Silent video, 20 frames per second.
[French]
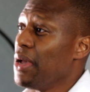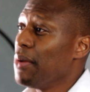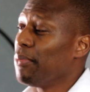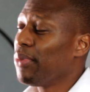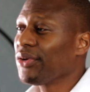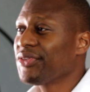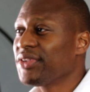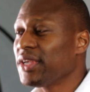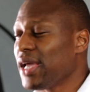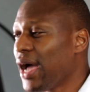
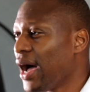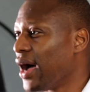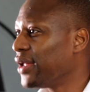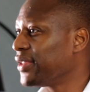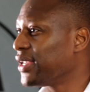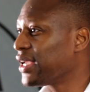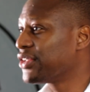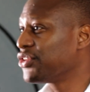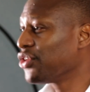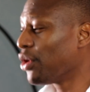Pensez à un
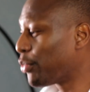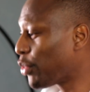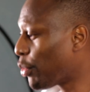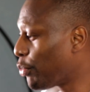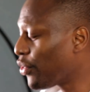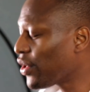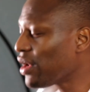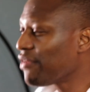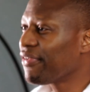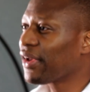exemple, on
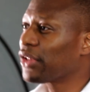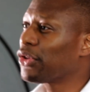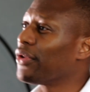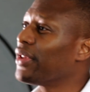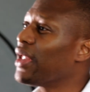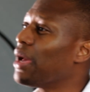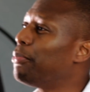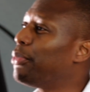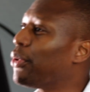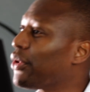pourrait le faire dans
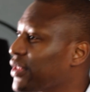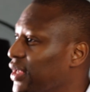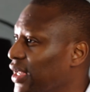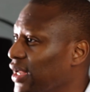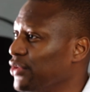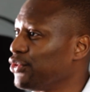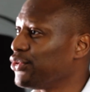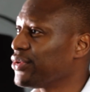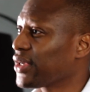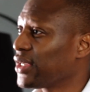n'importe quelle
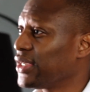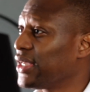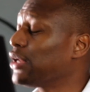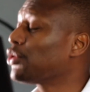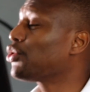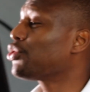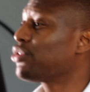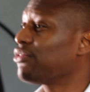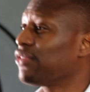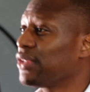industrie, quelle
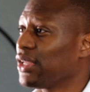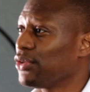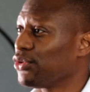que soit votre